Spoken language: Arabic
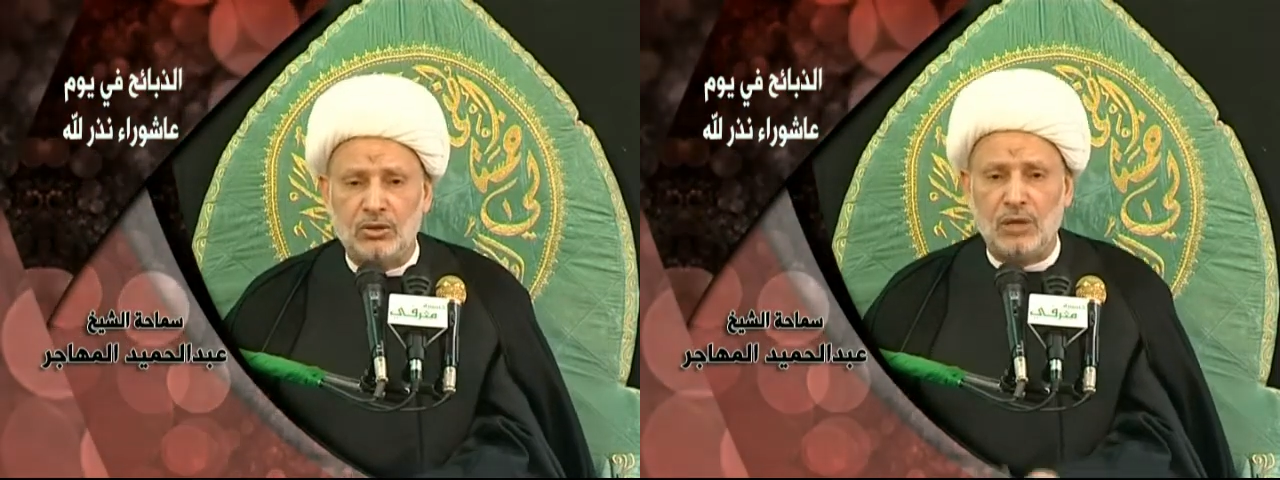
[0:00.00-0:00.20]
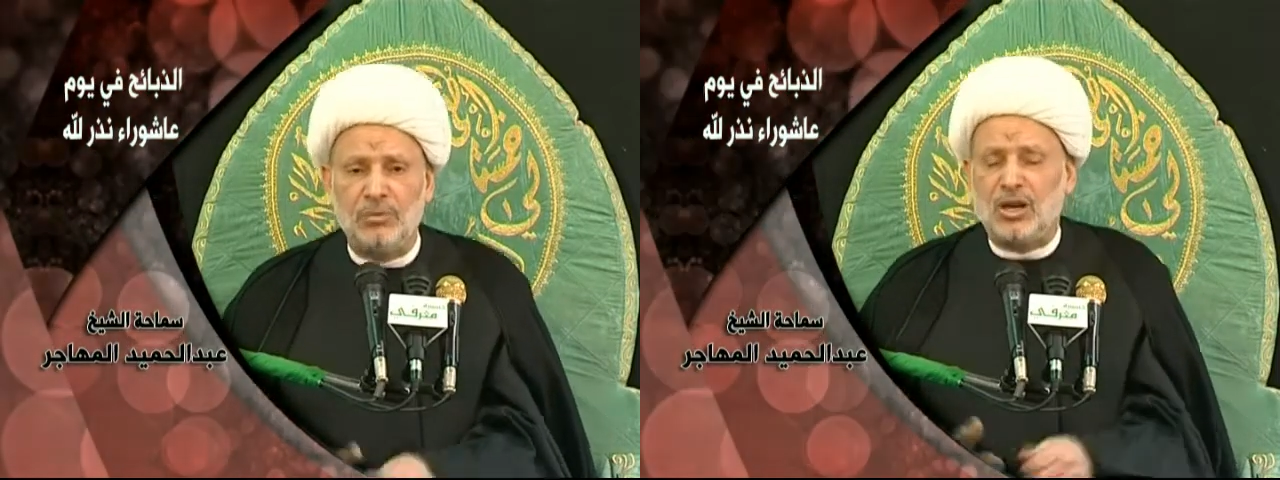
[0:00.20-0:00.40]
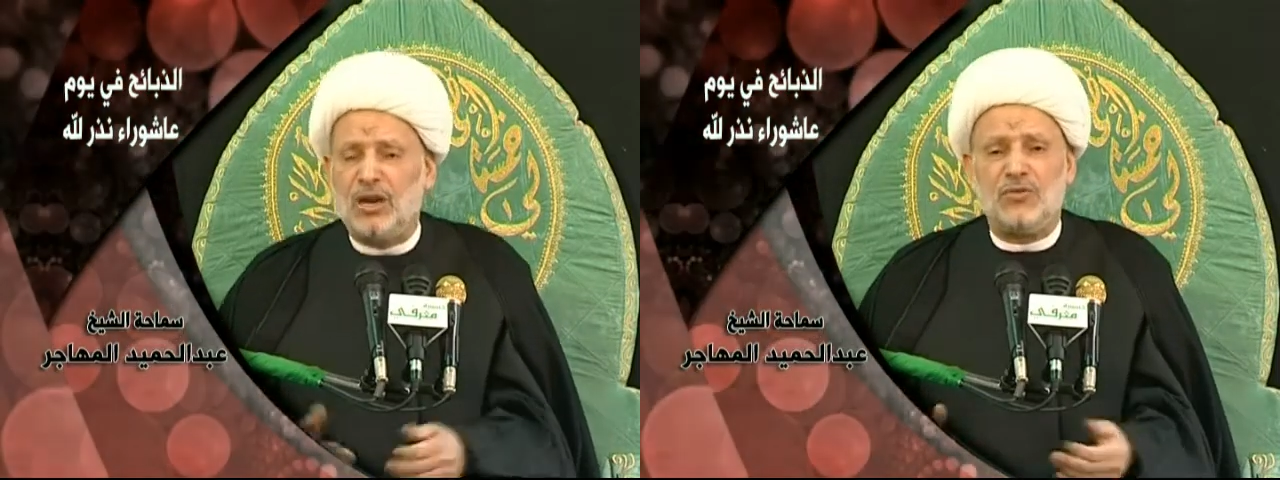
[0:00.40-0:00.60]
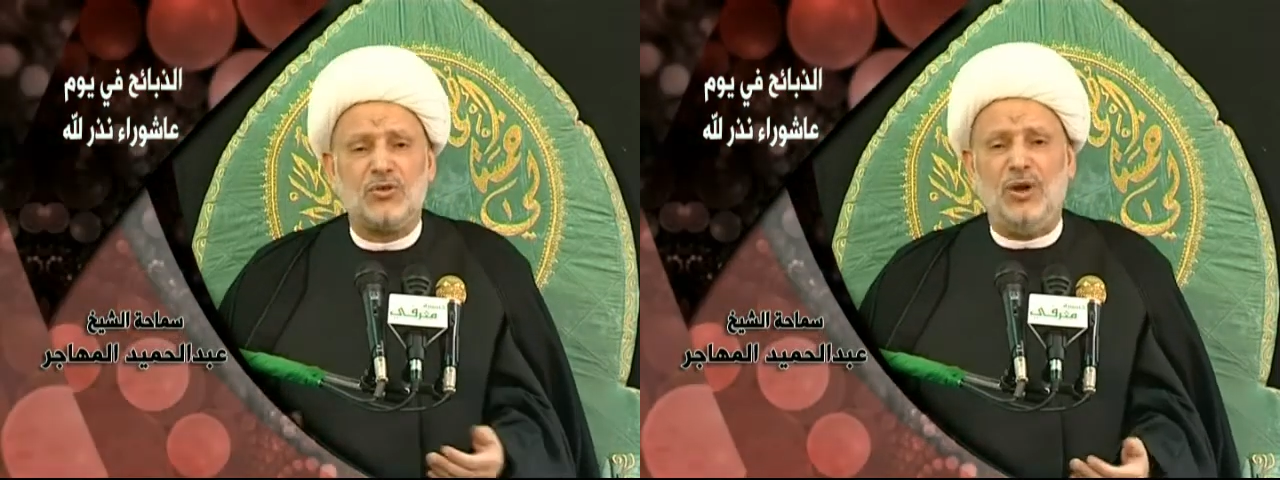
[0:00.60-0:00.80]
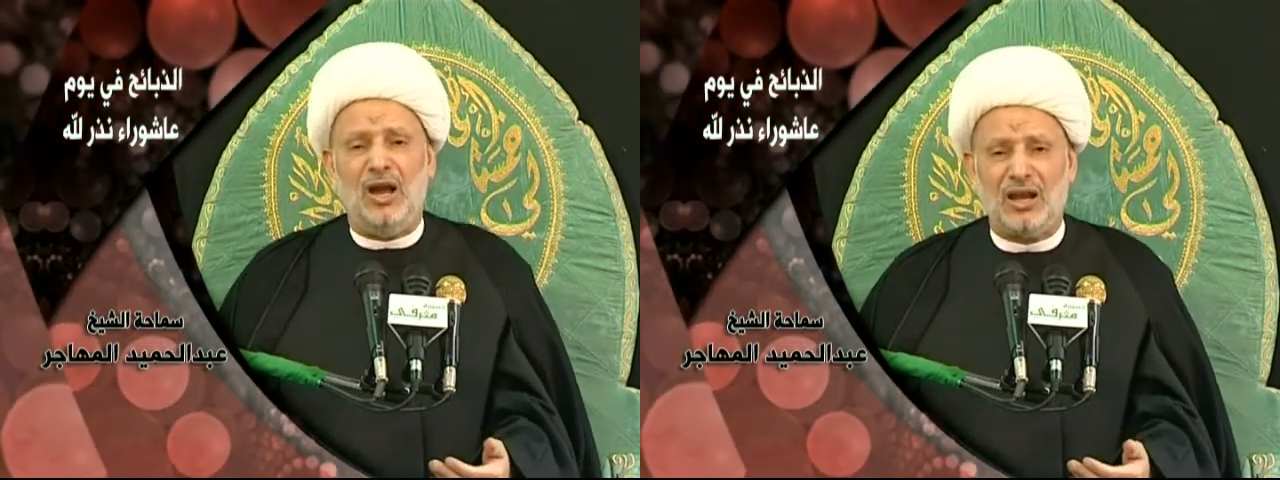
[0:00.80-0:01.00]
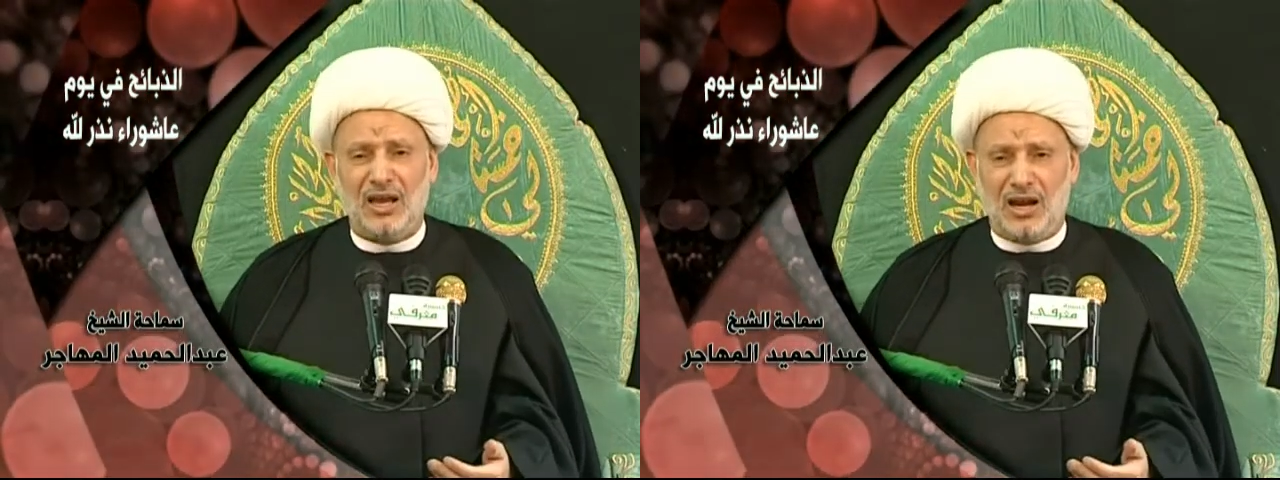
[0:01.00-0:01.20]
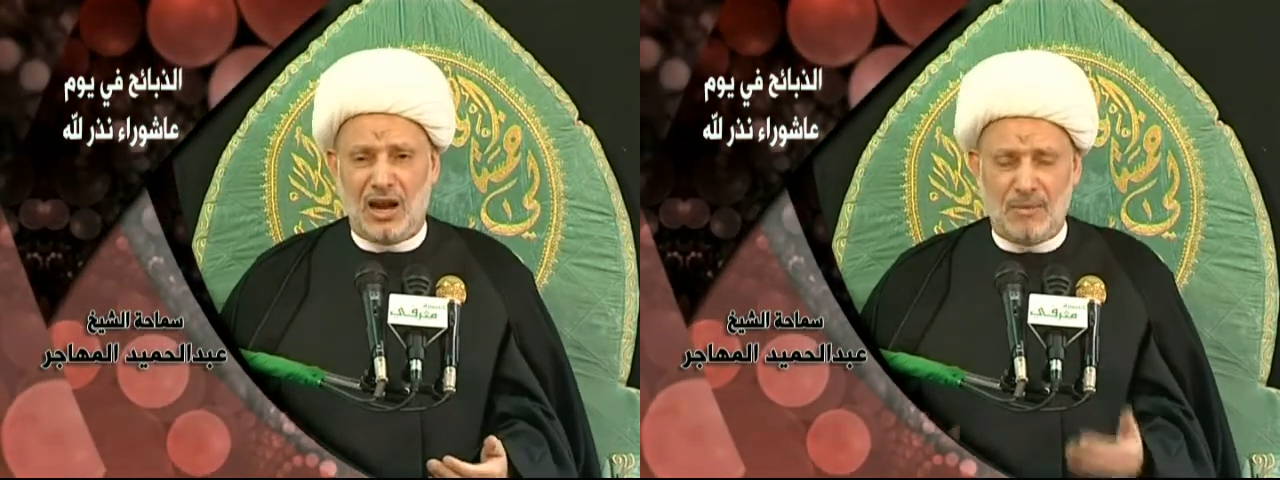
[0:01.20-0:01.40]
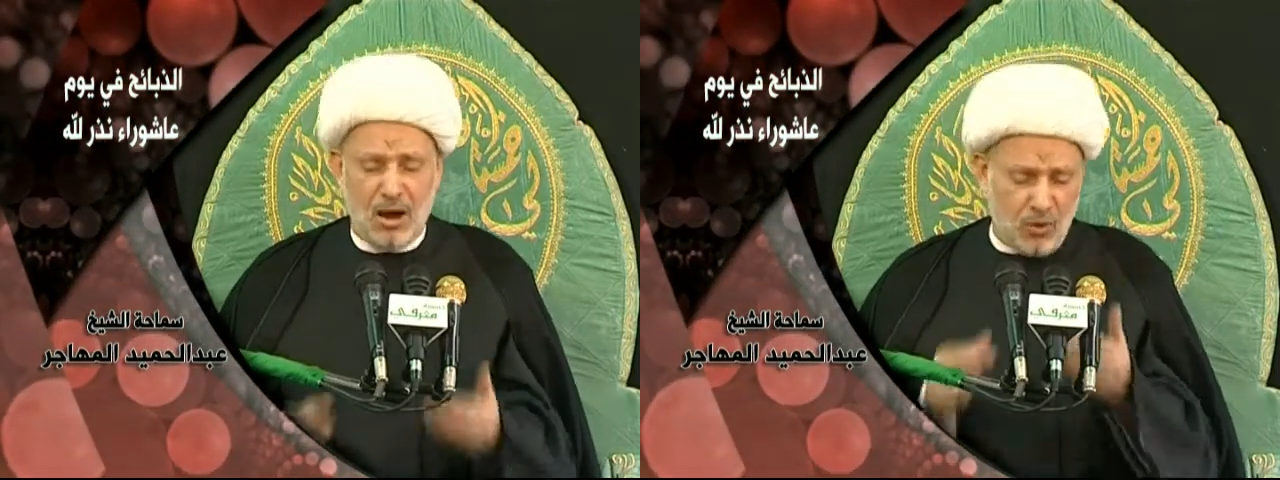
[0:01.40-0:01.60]
طيب كيف ذبح لغير
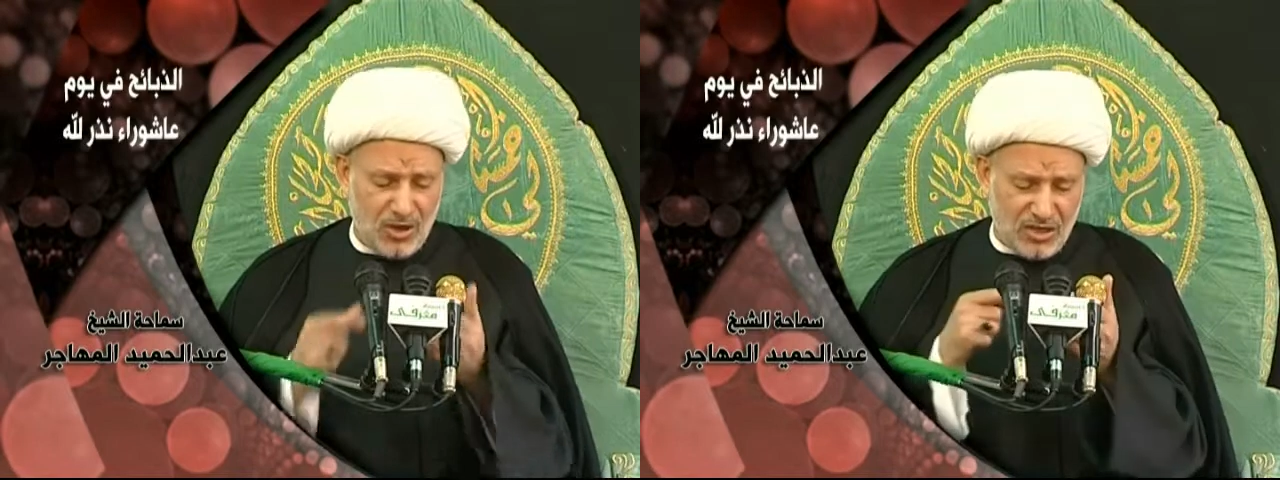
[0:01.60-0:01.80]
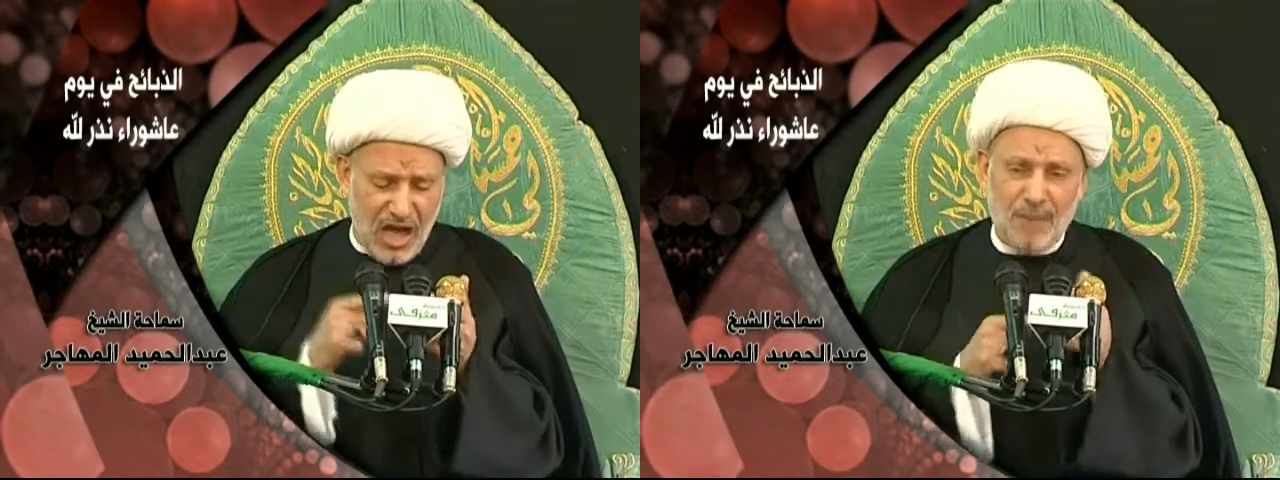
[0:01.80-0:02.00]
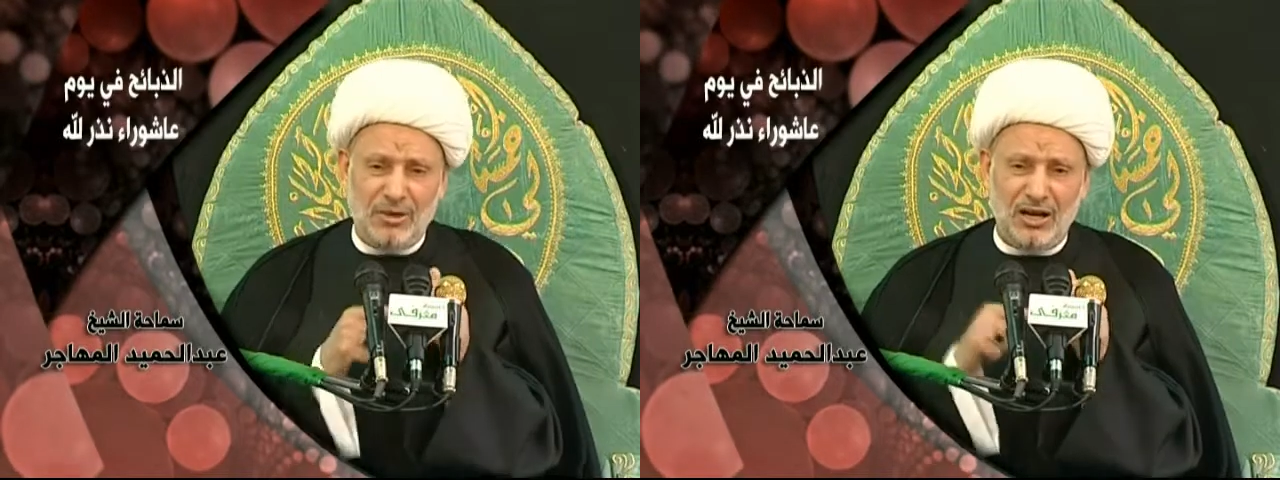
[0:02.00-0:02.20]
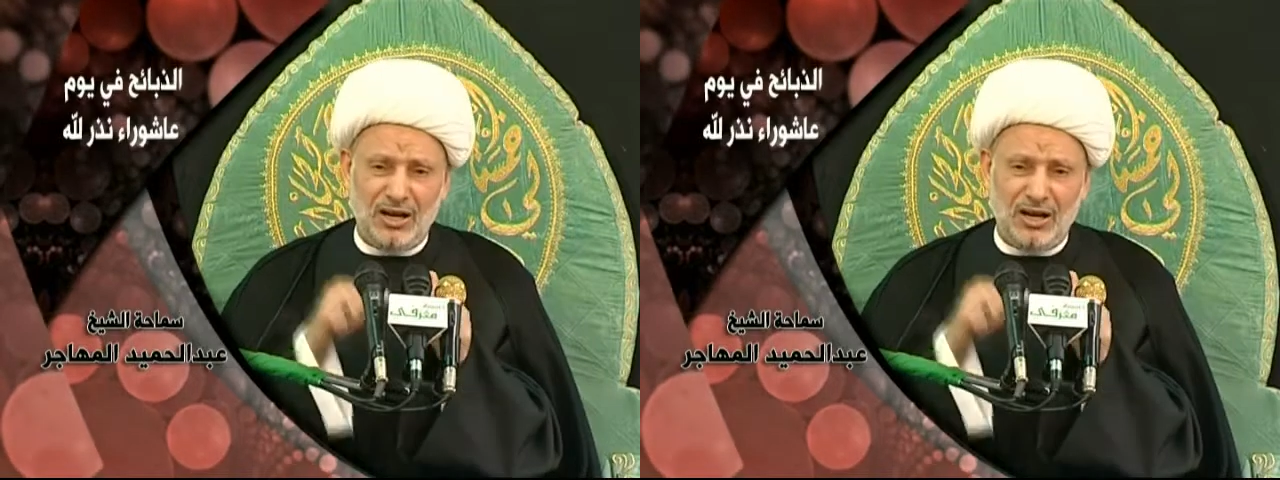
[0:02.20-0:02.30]
الله ما هو الذابح